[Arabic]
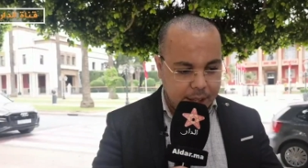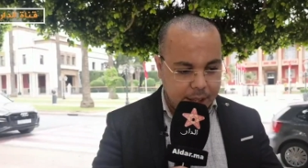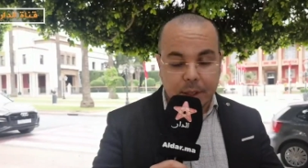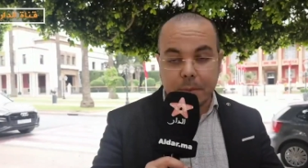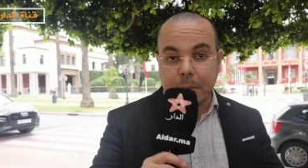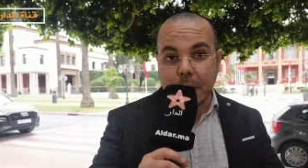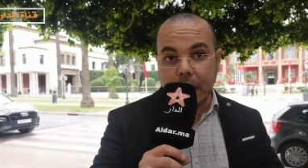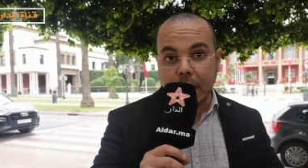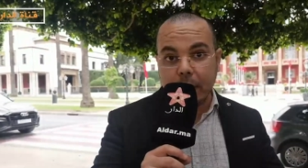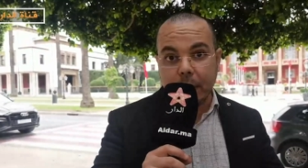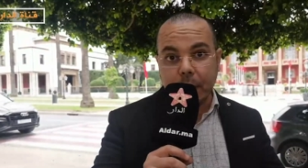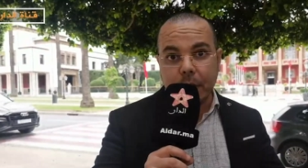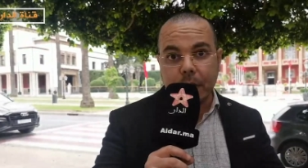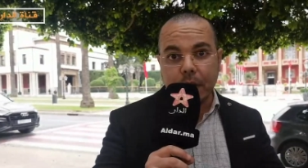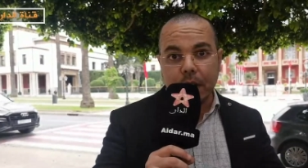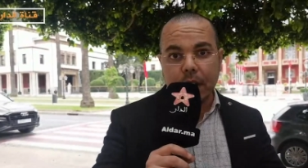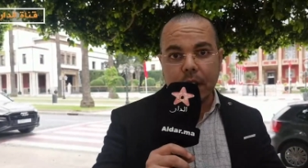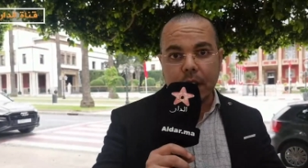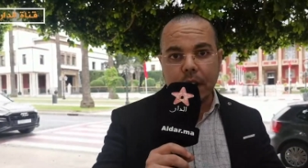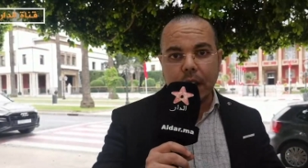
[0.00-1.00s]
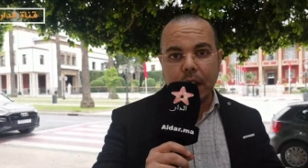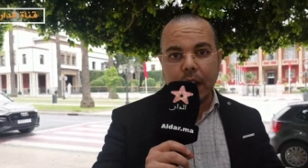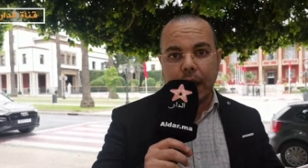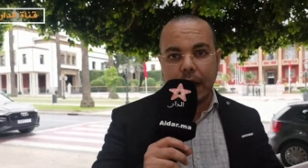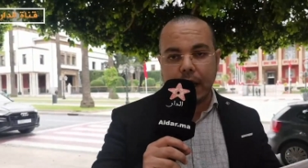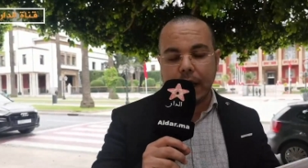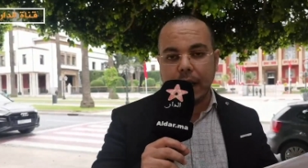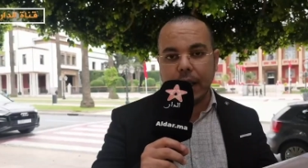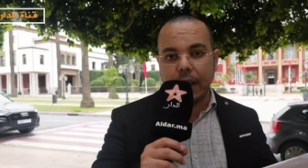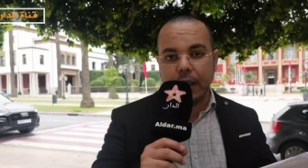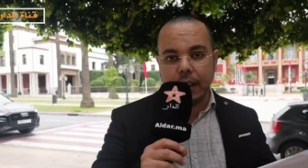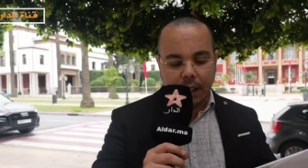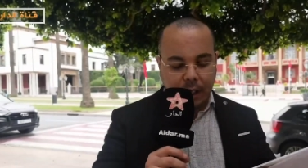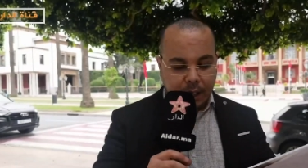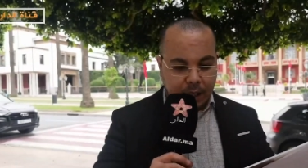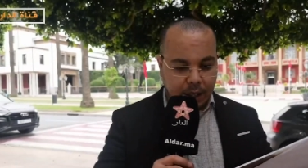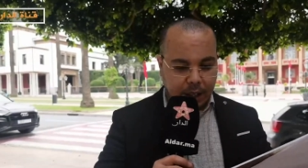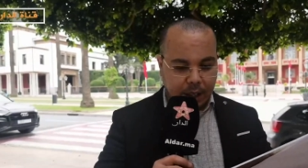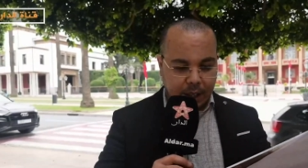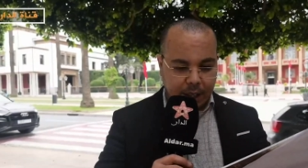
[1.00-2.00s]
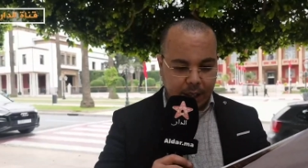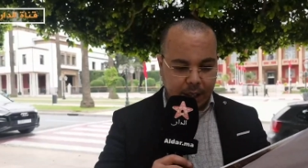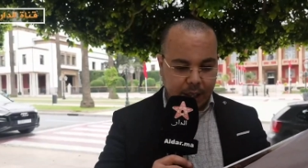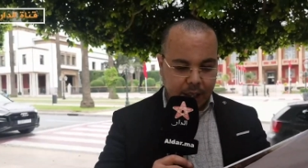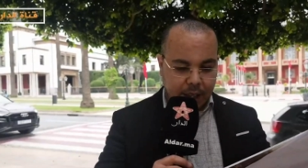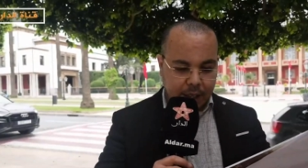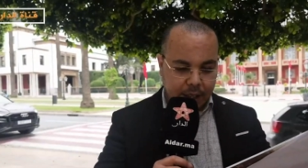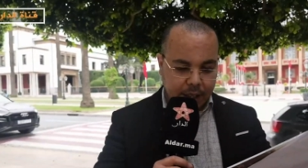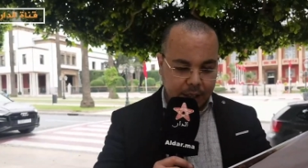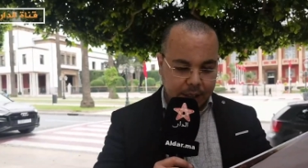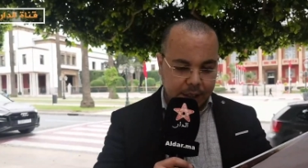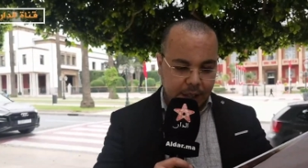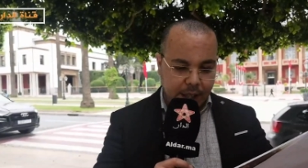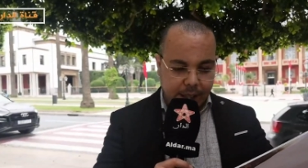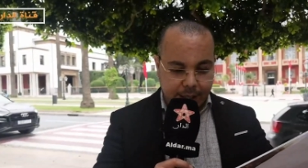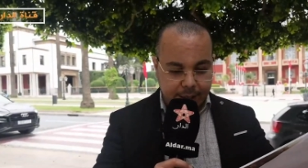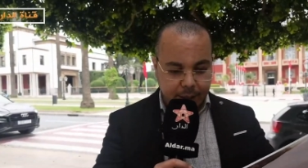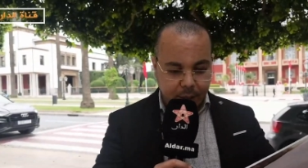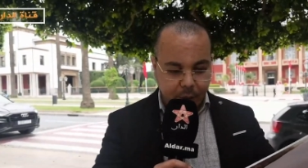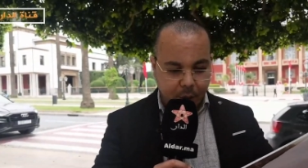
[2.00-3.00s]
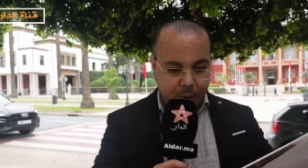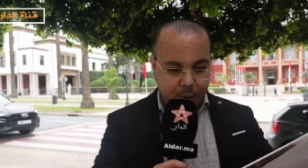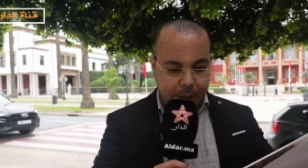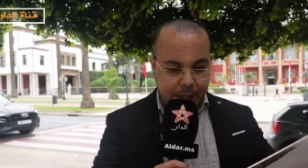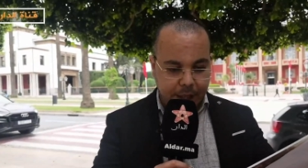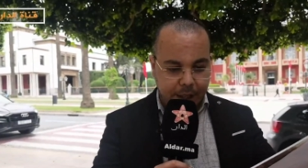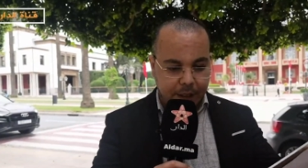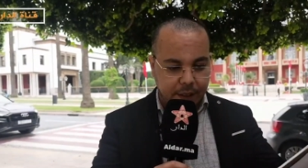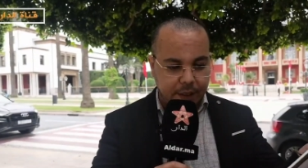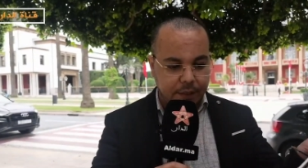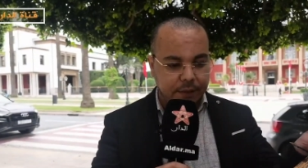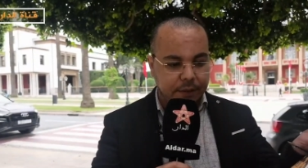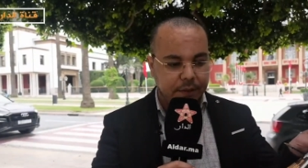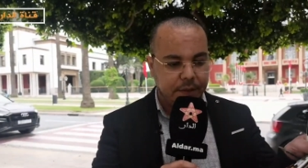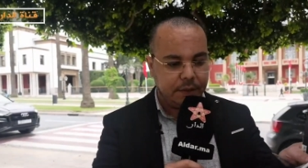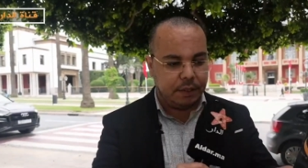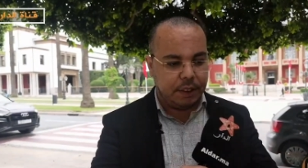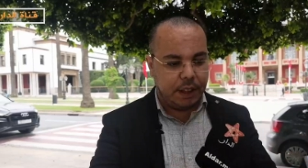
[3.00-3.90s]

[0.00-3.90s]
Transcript: دارت ملف على عائلة آل الغماري